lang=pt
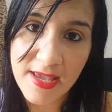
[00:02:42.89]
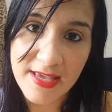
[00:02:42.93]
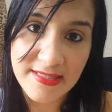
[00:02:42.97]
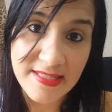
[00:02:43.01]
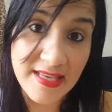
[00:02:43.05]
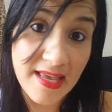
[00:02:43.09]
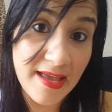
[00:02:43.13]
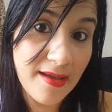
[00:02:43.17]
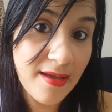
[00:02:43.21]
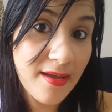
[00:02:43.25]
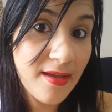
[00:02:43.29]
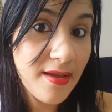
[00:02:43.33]

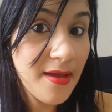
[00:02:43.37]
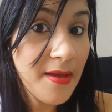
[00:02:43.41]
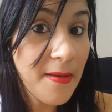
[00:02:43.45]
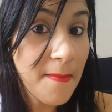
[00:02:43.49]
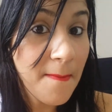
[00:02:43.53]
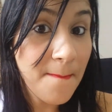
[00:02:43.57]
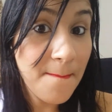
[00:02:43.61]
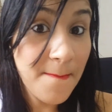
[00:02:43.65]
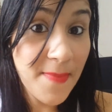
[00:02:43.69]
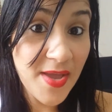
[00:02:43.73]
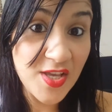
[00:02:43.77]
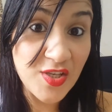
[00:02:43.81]
essa
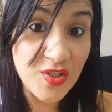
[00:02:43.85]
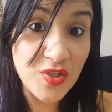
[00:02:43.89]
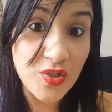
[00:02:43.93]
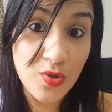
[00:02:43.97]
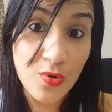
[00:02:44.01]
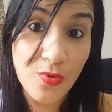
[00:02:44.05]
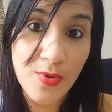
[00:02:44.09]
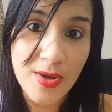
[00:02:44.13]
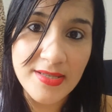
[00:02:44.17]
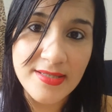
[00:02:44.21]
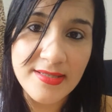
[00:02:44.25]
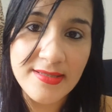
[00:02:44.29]

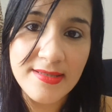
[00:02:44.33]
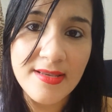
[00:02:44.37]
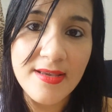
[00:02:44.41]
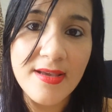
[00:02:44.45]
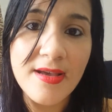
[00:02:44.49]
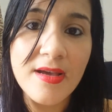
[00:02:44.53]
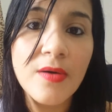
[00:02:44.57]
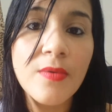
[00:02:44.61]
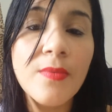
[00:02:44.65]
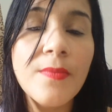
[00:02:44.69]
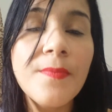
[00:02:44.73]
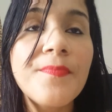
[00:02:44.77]

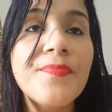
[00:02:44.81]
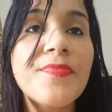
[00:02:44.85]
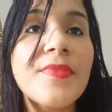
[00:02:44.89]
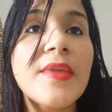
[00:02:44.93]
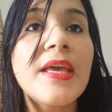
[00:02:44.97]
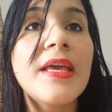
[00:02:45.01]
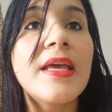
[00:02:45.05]
menstruação,